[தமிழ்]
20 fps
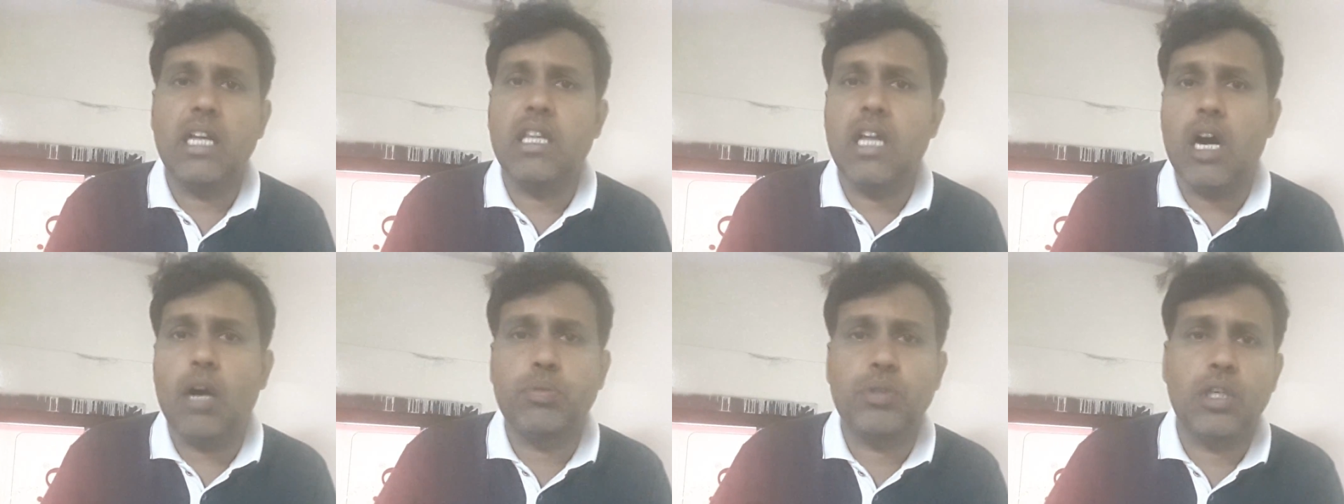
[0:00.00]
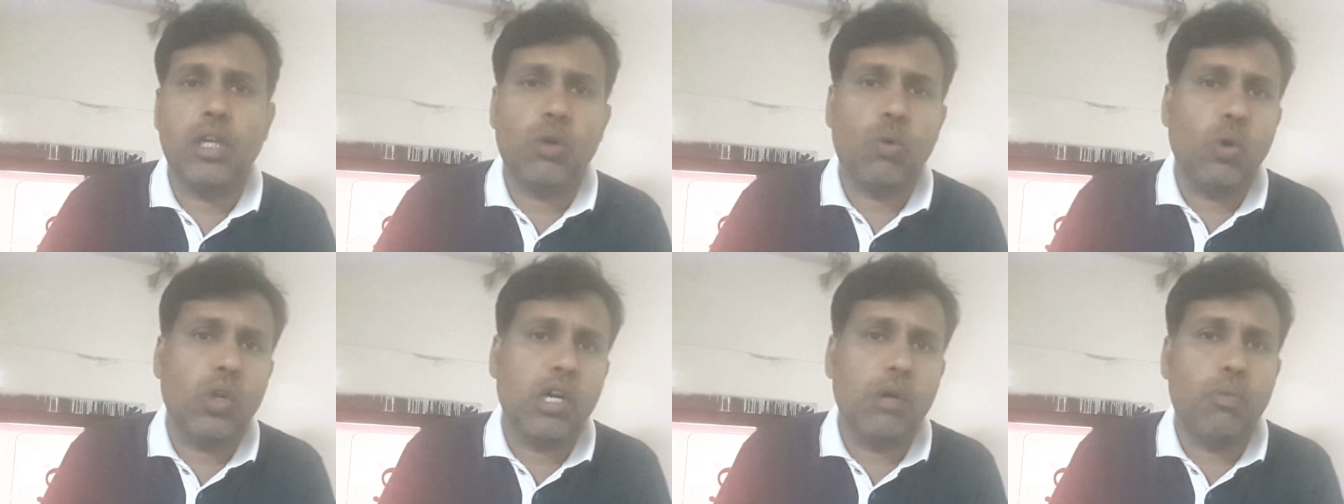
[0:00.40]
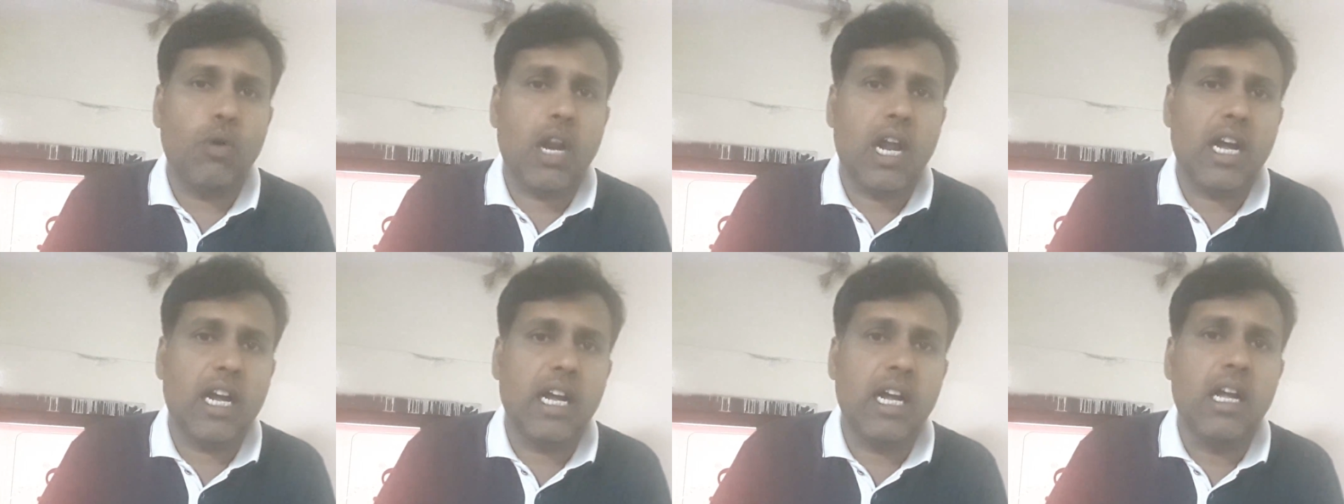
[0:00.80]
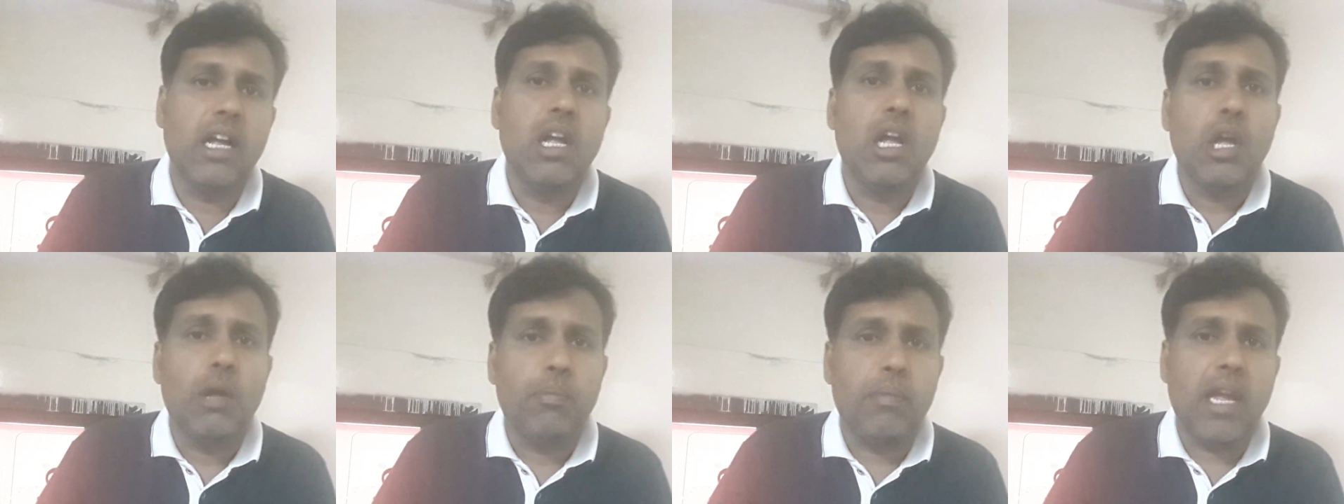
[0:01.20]
தான் அந்த ஆப்ஷனை கொடுக்க போகிறாங்க
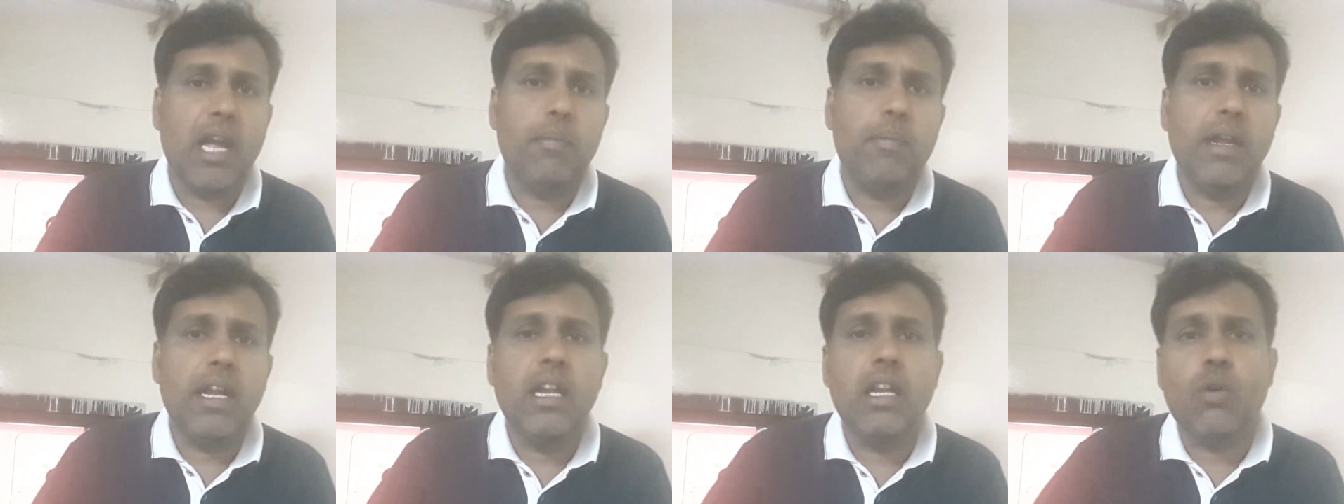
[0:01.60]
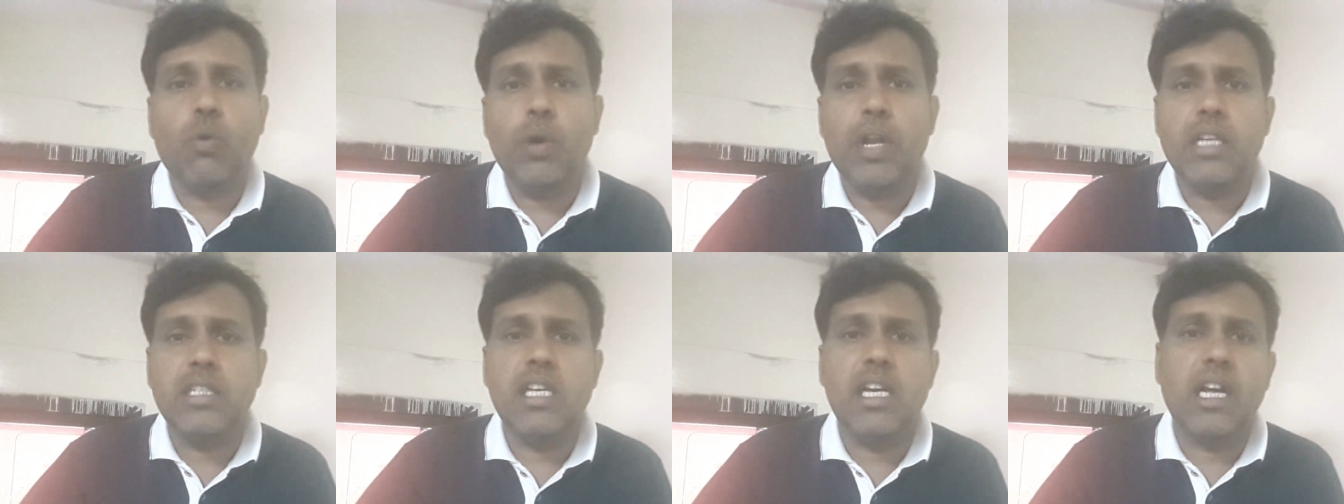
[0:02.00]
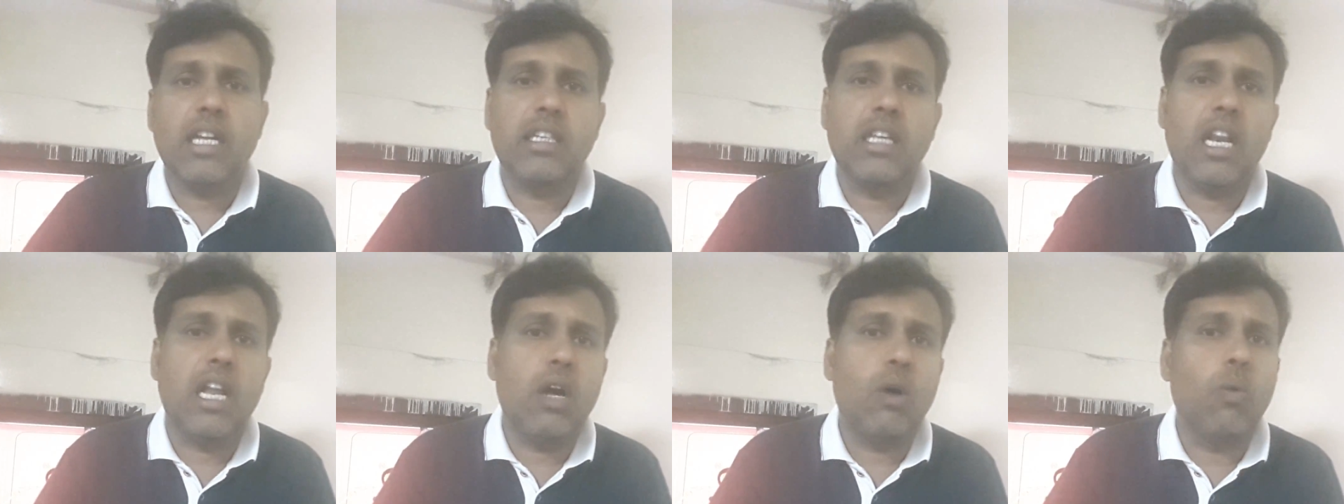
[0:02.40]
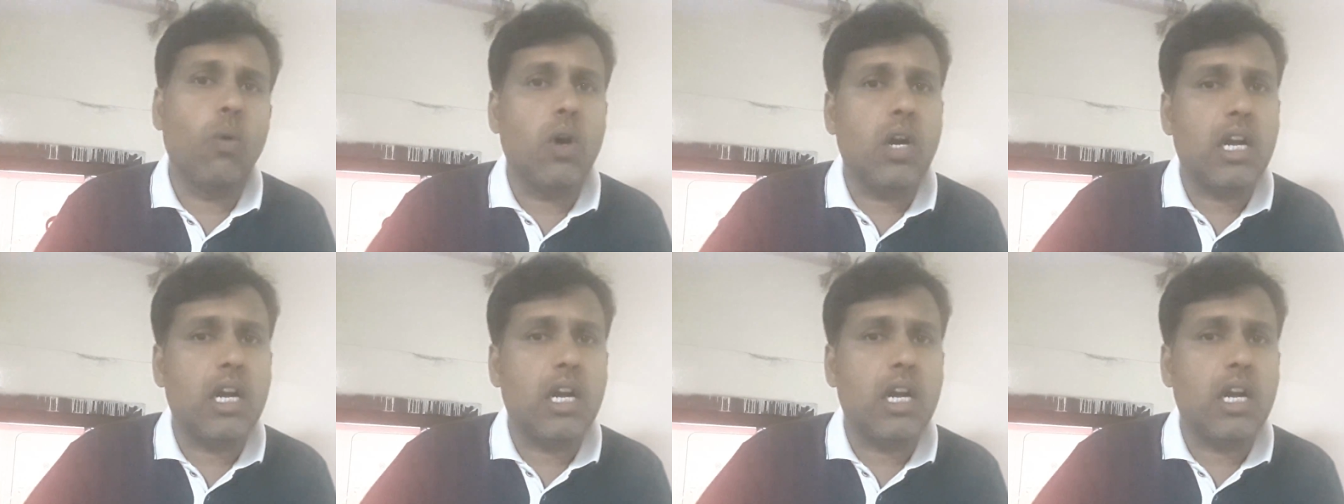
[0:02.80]
மேபி கூடிய சீக்கிரத்தில்